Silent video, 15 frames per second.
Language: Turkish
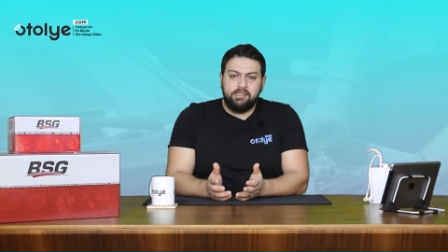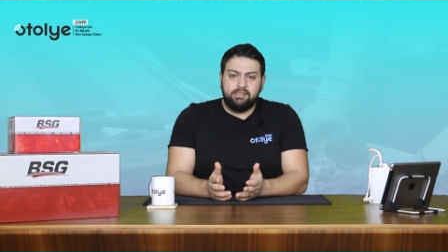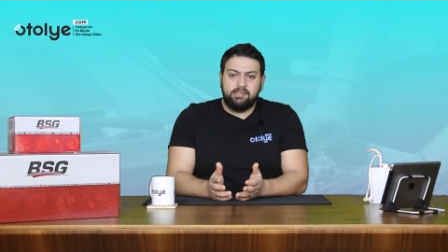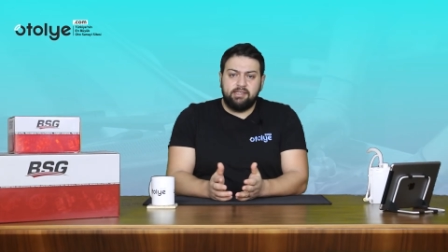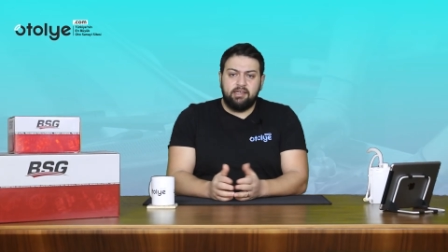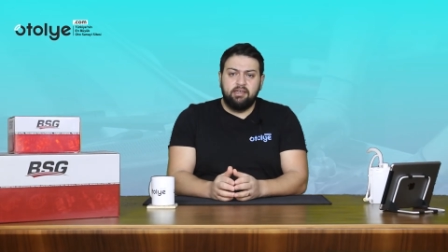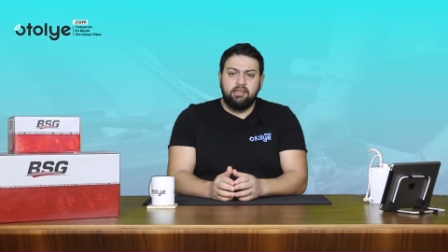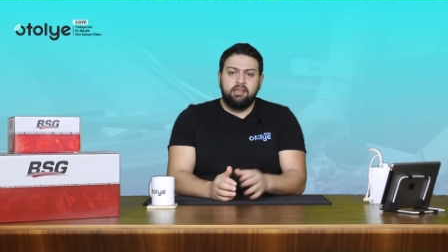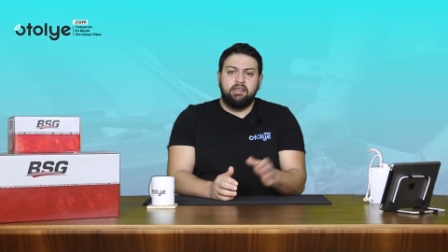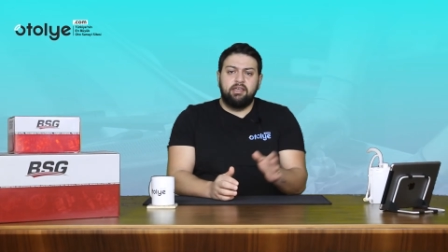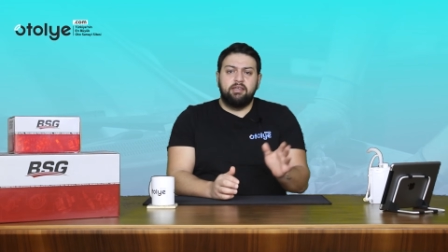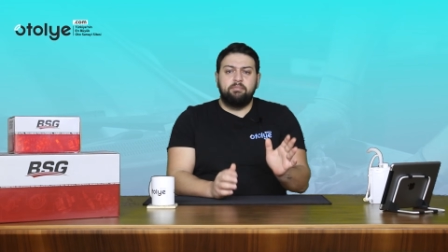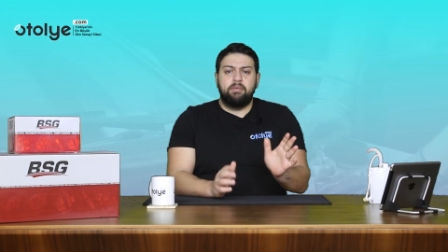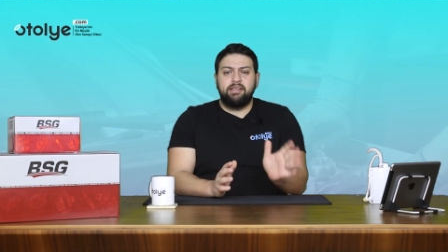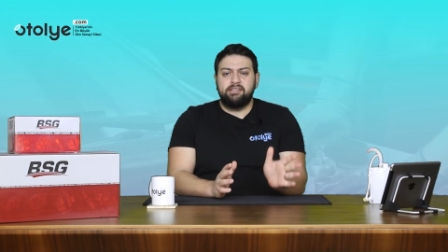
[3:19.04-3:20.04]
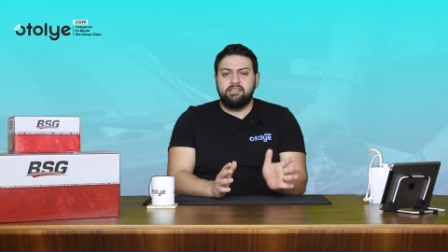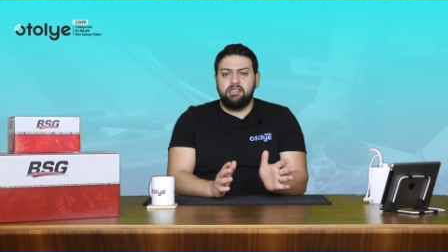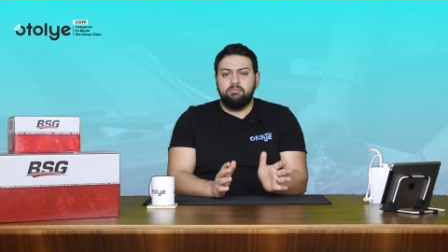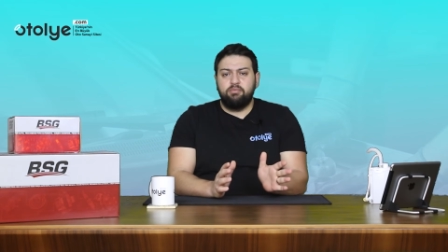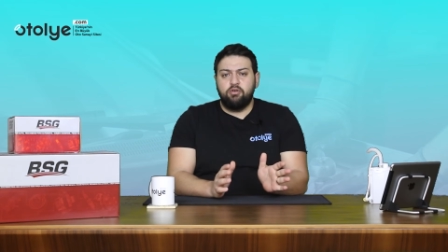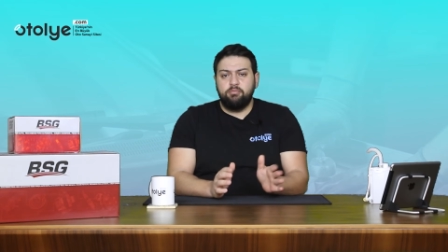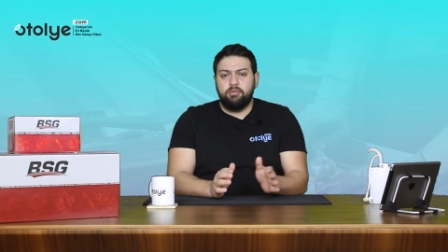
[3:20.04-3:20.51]
ise e,
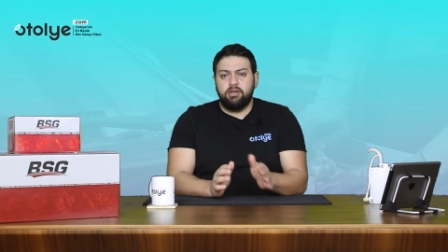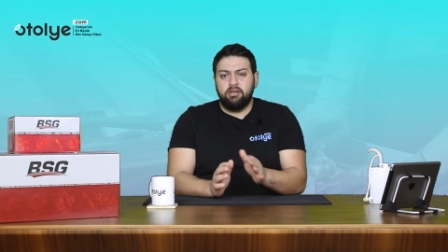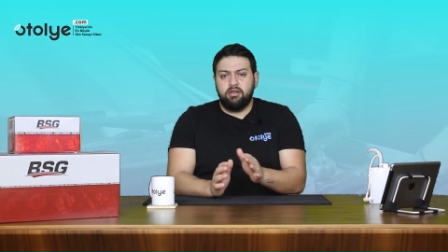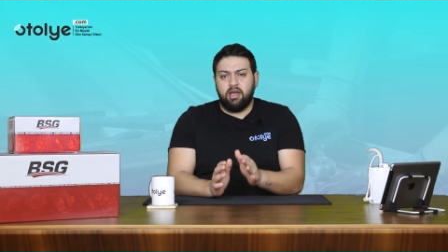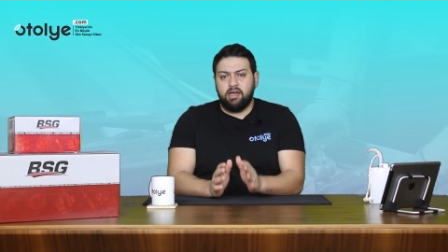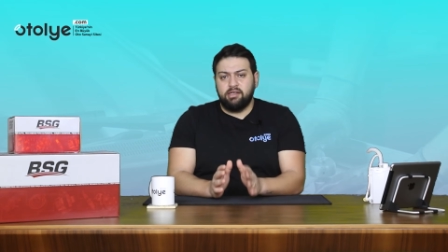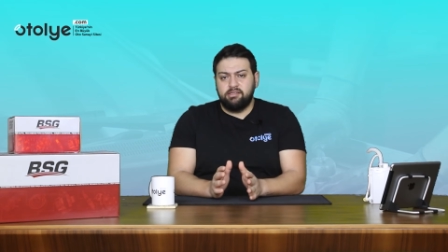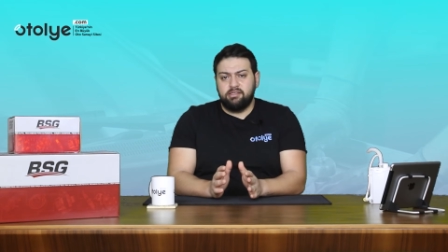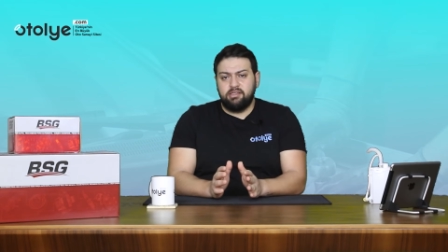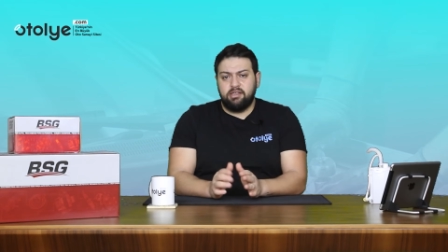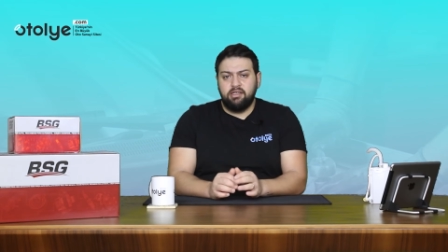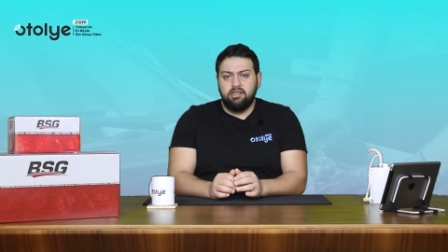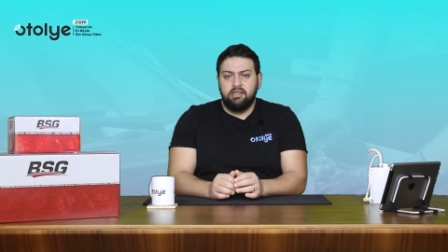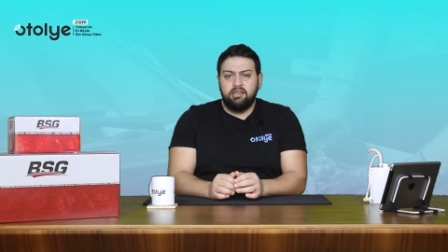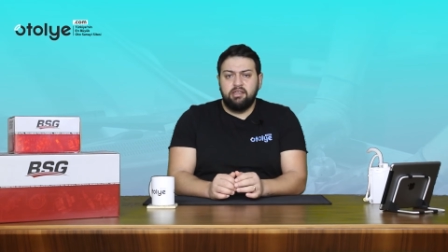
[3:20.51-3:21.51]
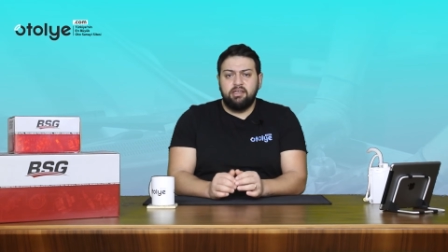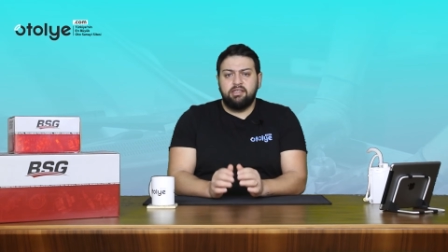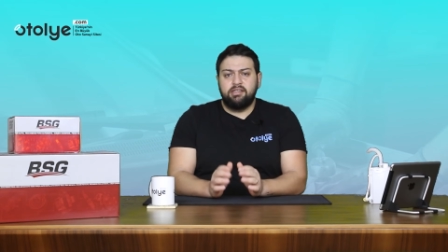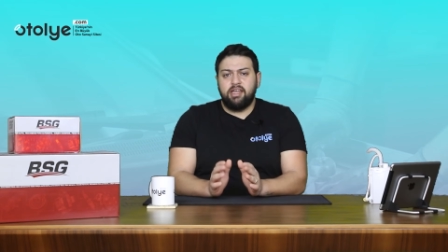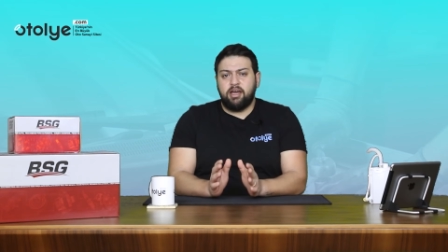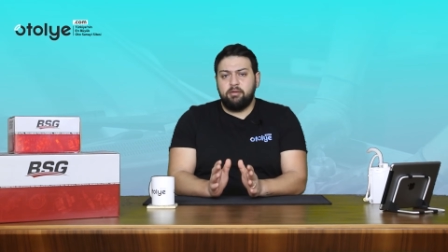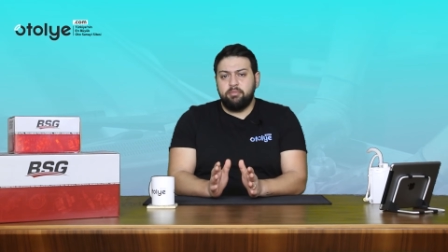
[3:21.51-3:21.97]
benzinli pompanın aksine
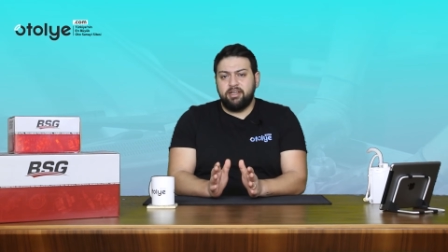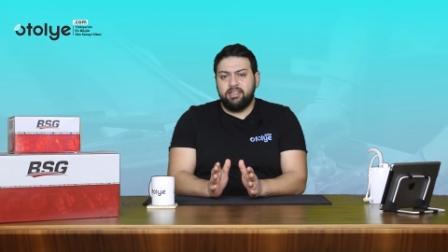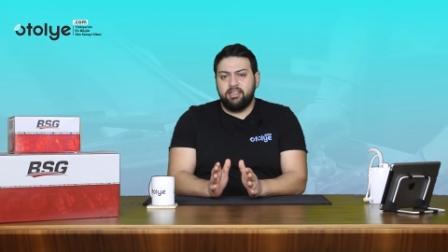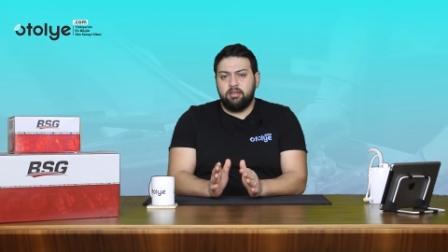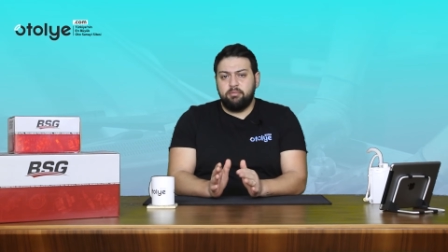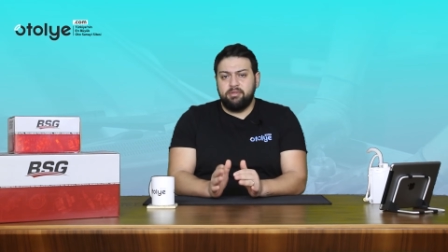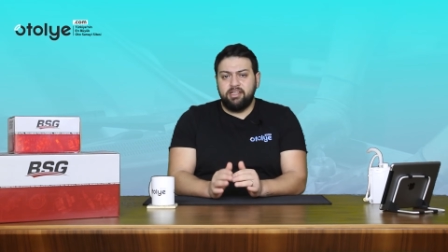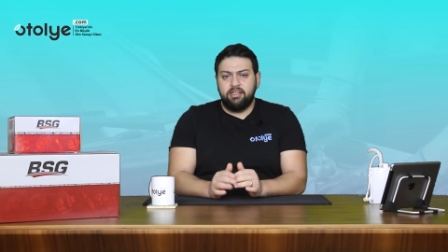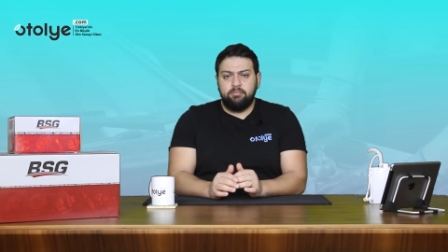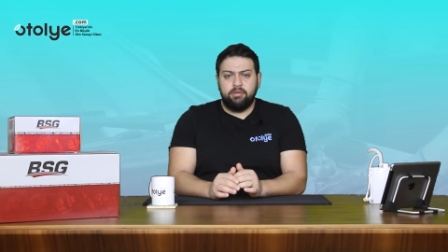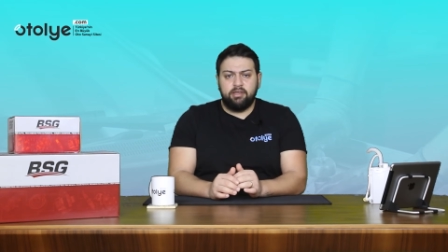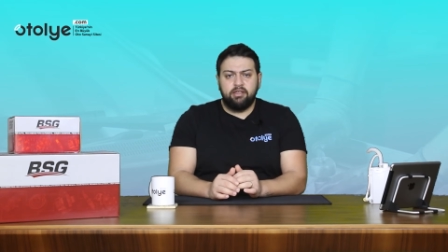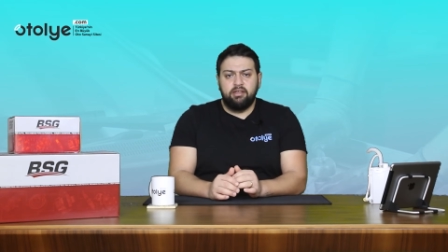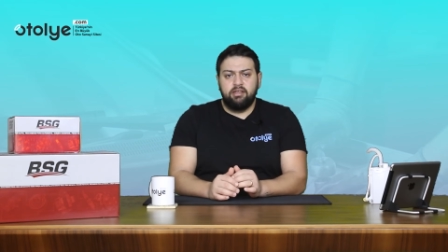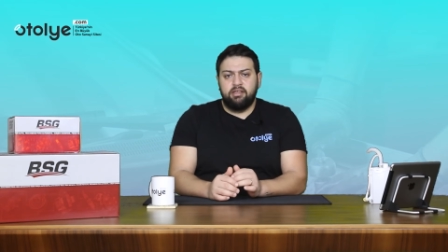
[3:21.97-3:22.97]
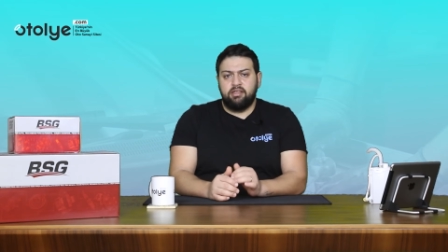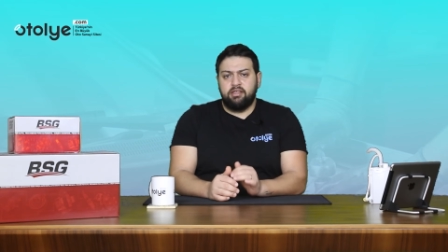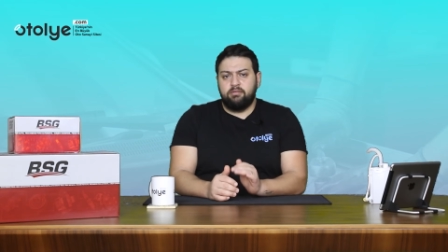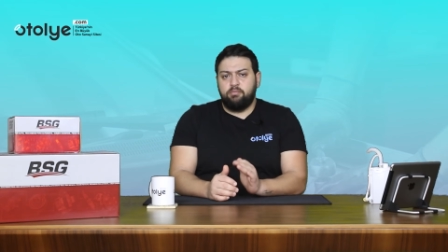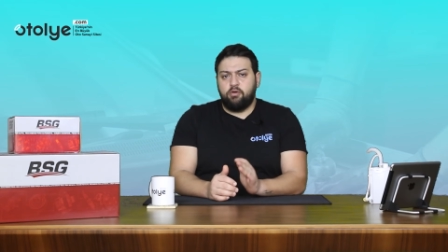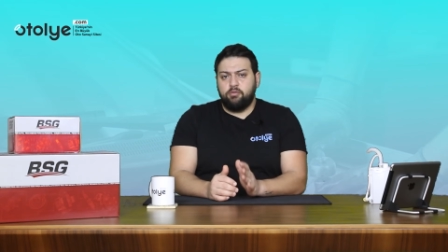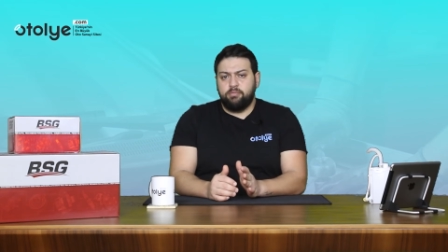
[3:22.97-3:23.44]
e, tamir edilebilir bir
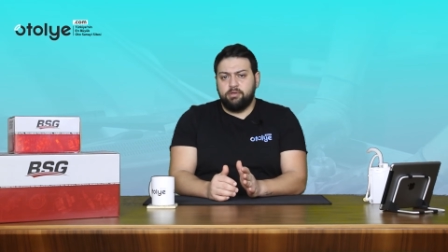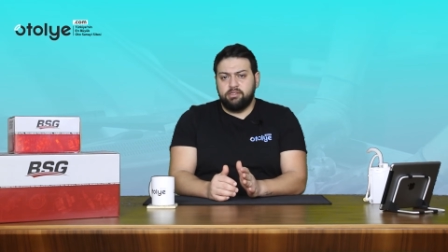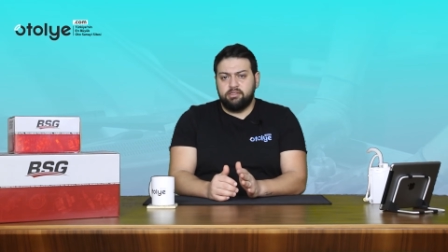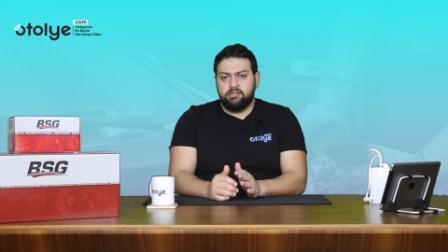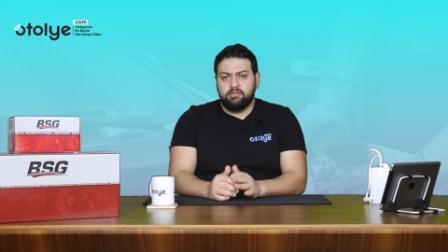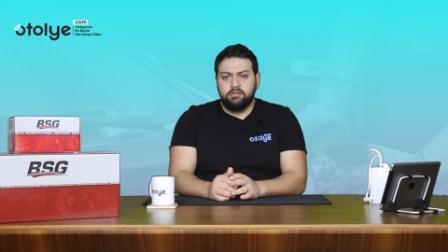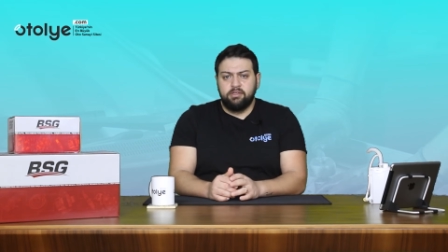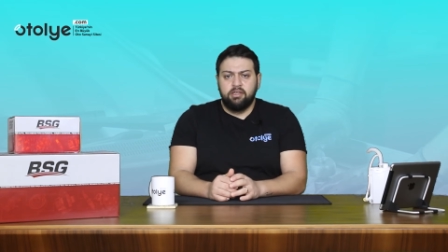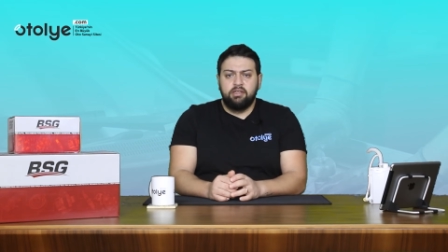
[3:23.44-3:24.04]
pompadır.